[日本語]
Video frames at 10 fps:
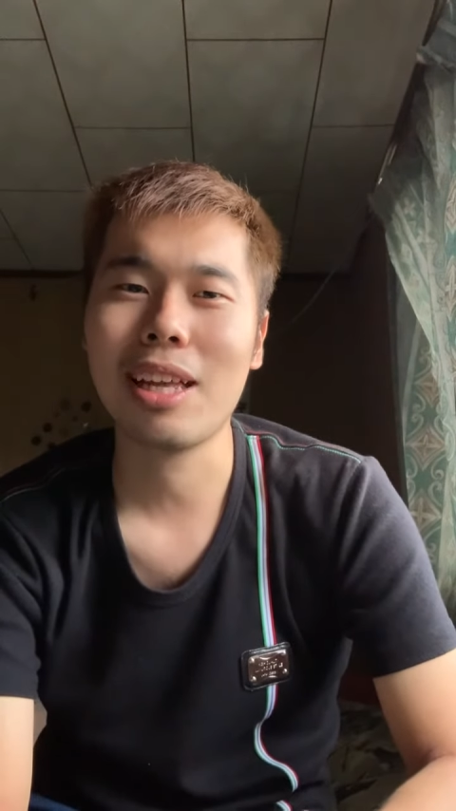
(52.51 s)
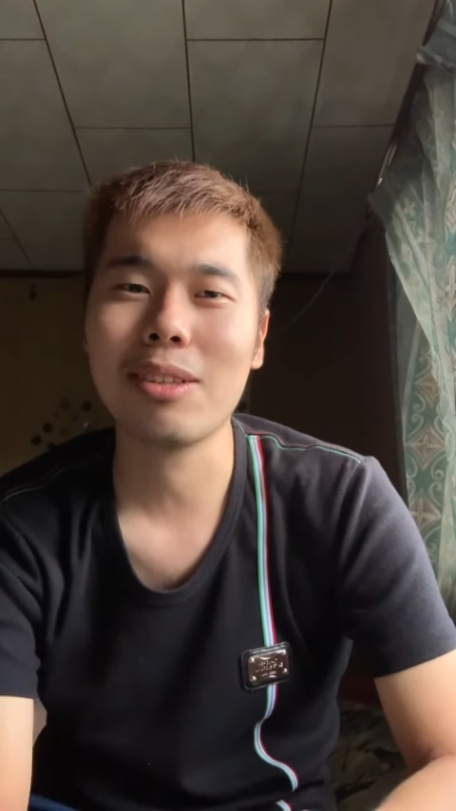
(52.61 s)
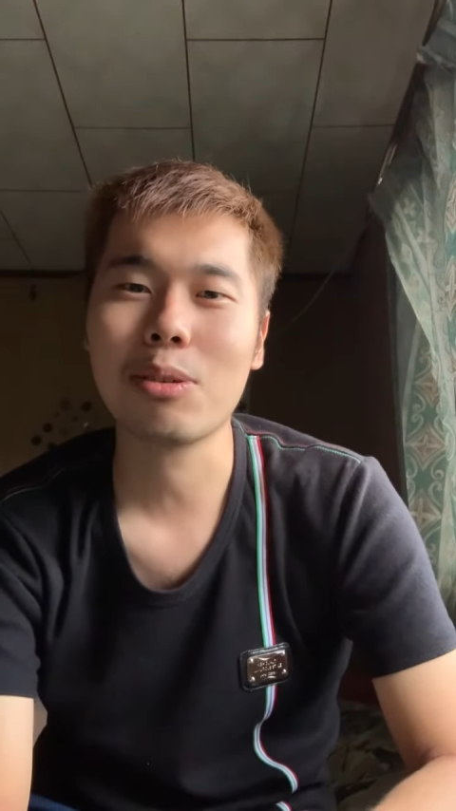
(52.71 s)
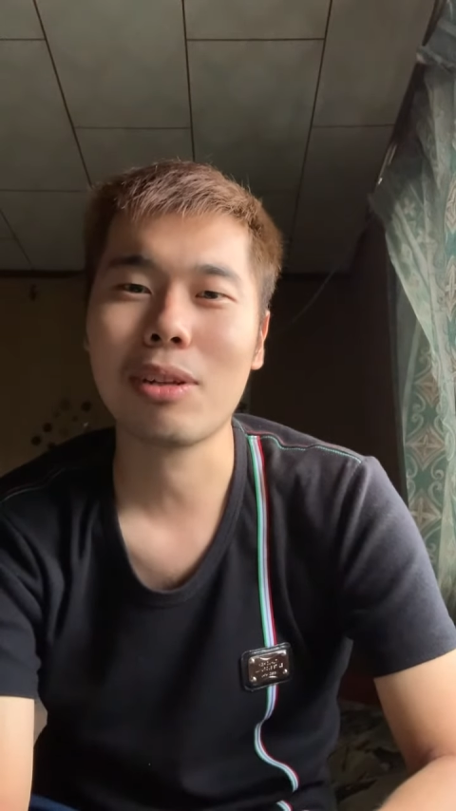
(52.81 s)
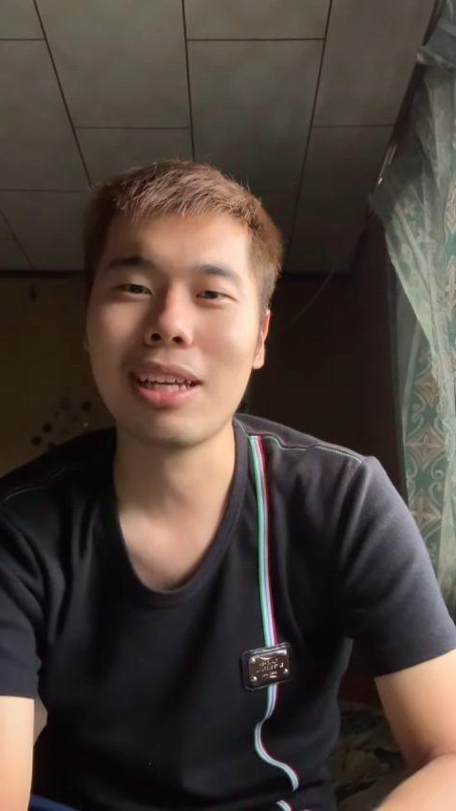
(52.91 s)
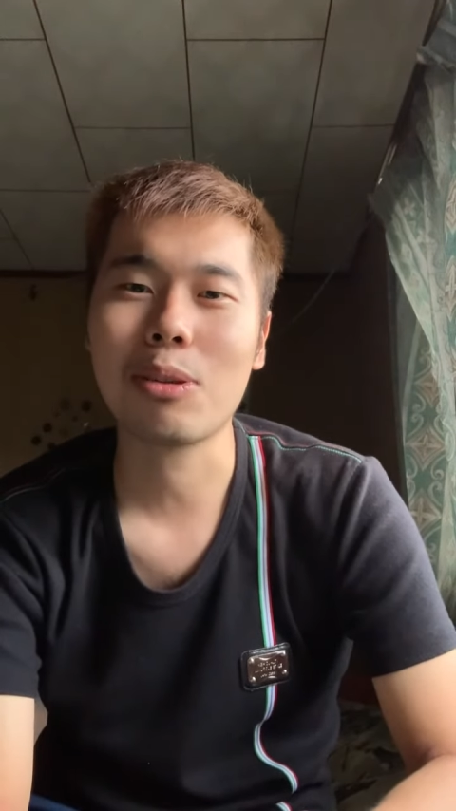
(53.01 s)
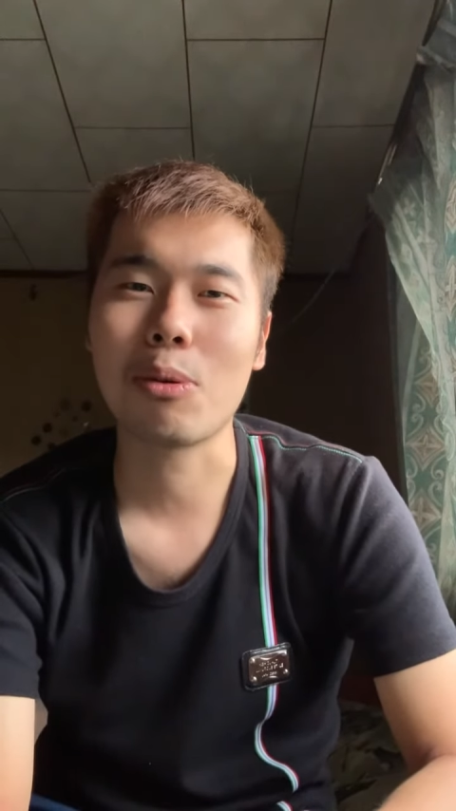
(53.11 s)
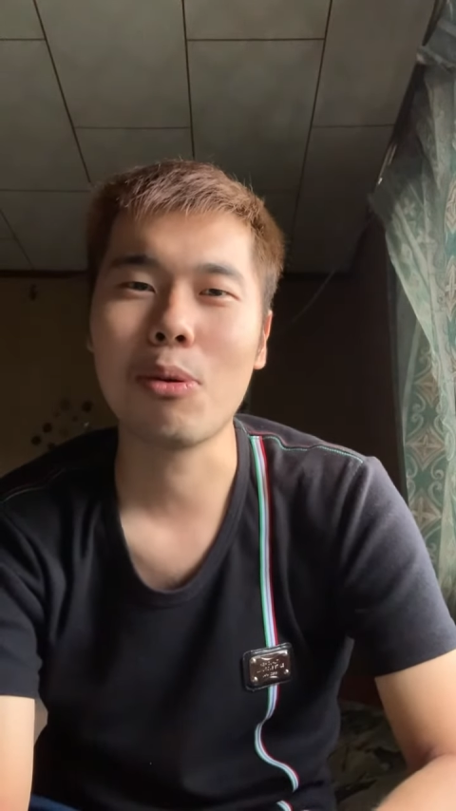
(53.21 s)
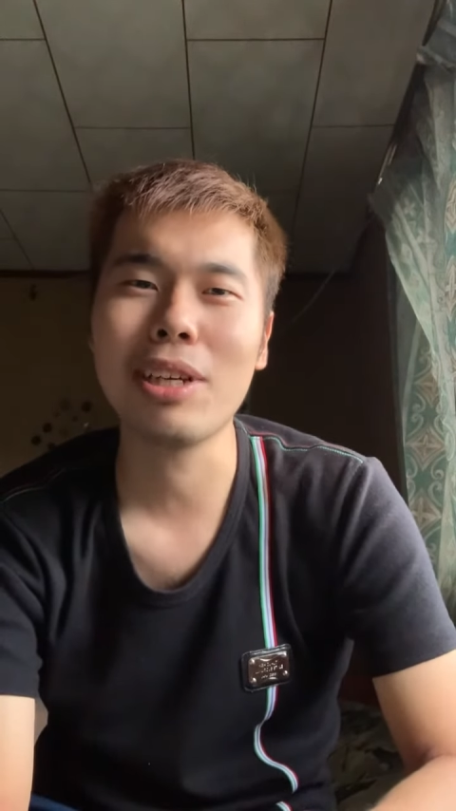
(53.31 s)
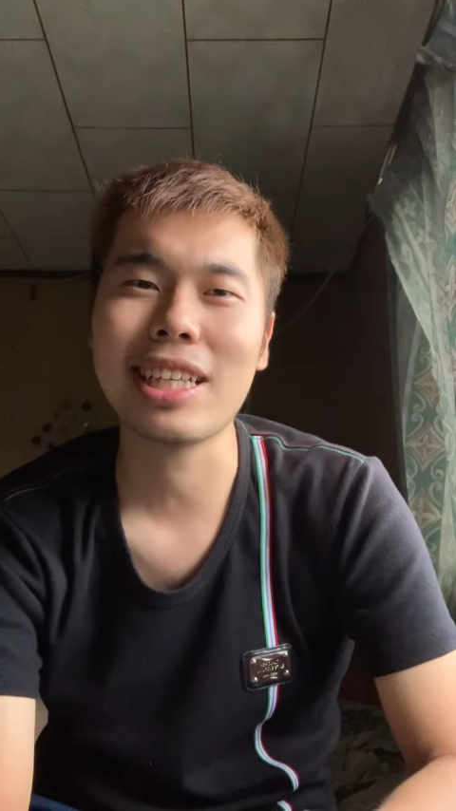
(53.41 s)
の
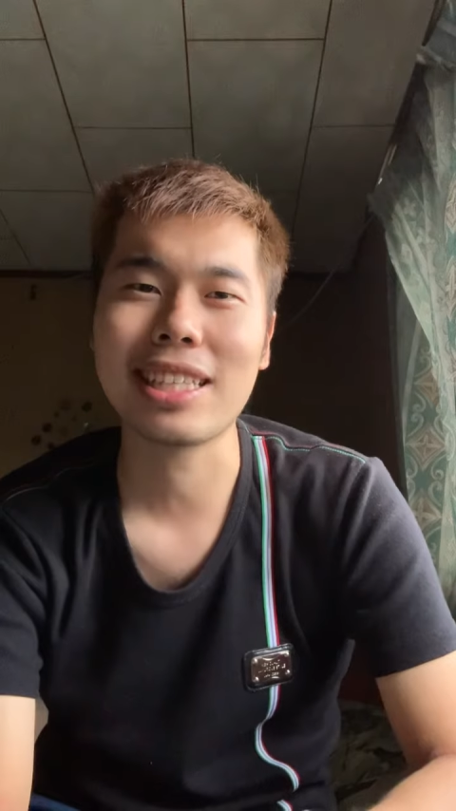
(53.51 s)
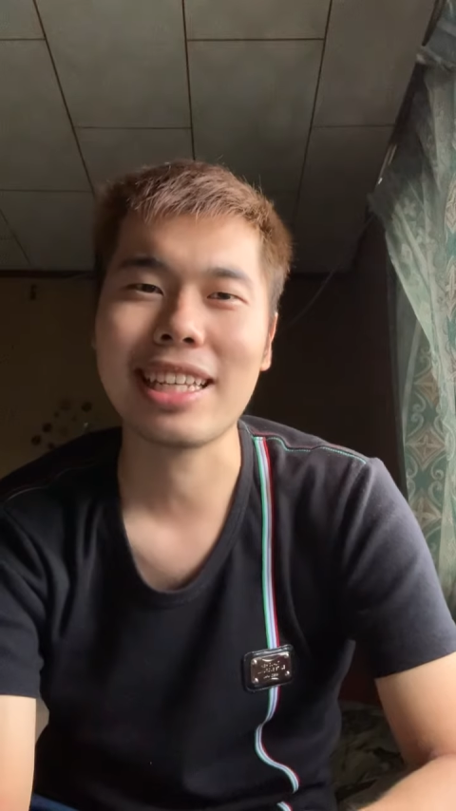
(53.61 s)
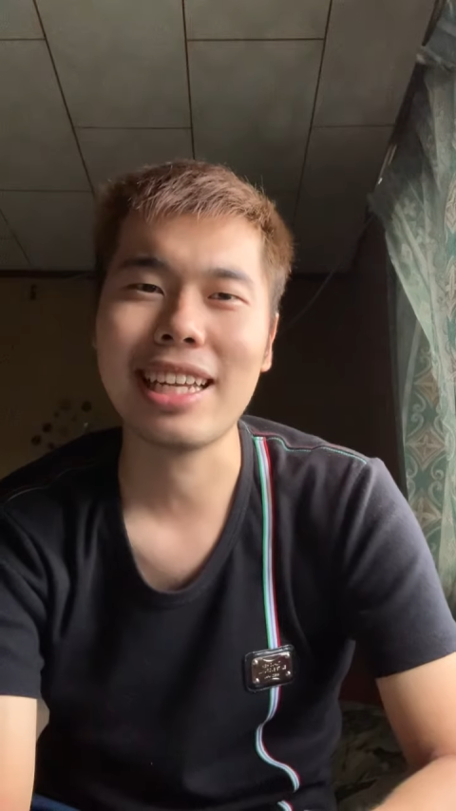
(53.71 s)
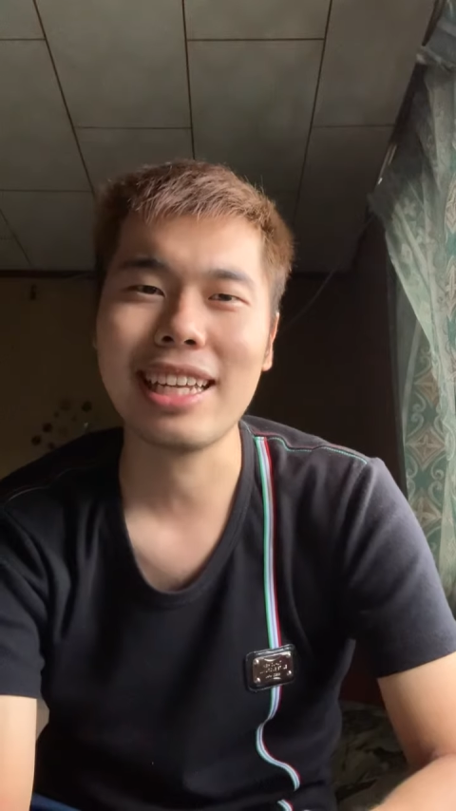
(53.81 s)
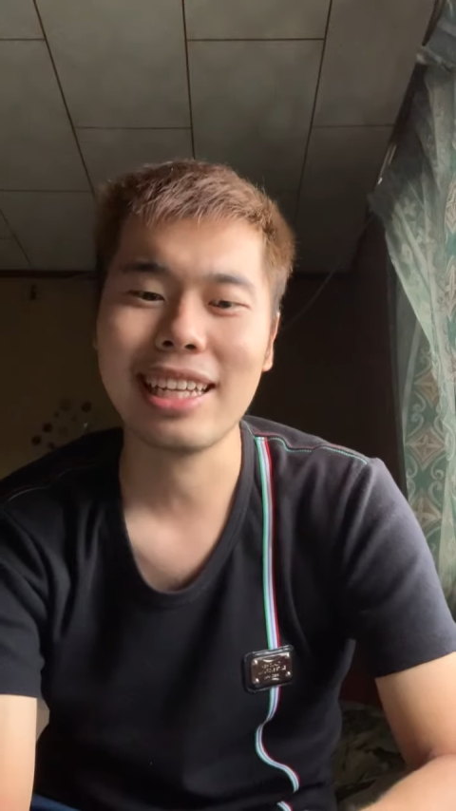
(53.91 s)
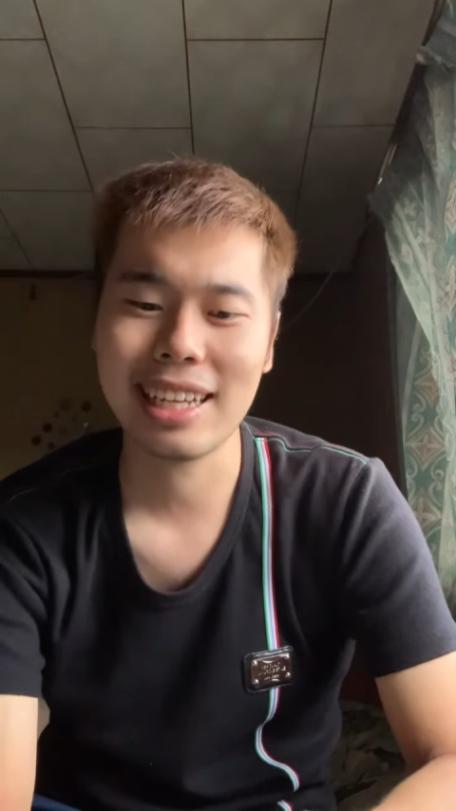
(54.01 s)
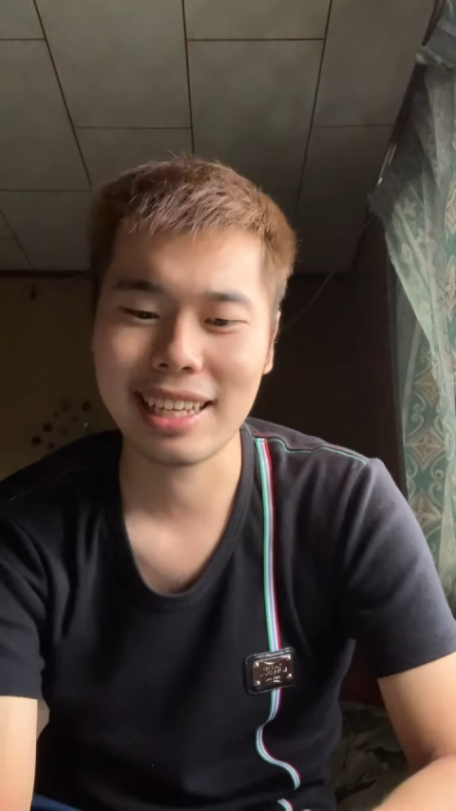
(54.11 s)
トレード多いですね。